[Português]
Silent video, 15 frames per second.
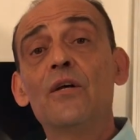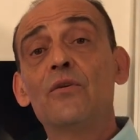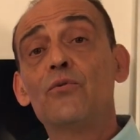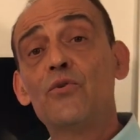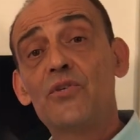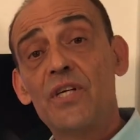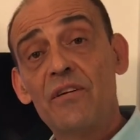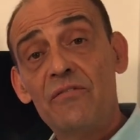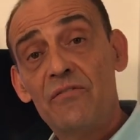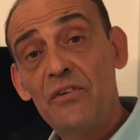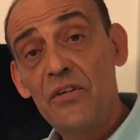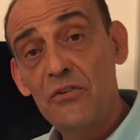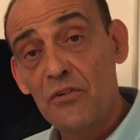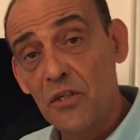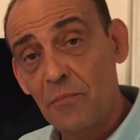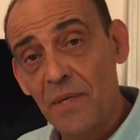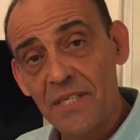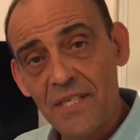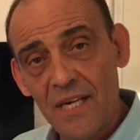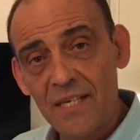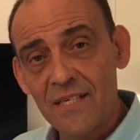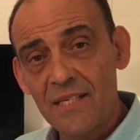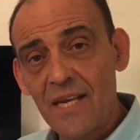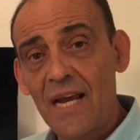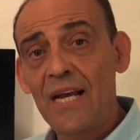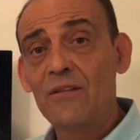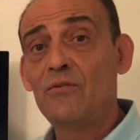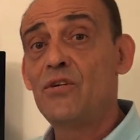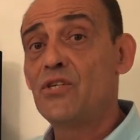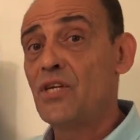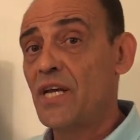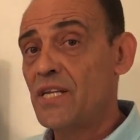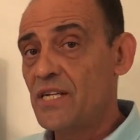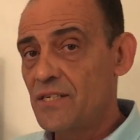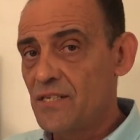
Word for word: do Serviço Especializado em Engenharia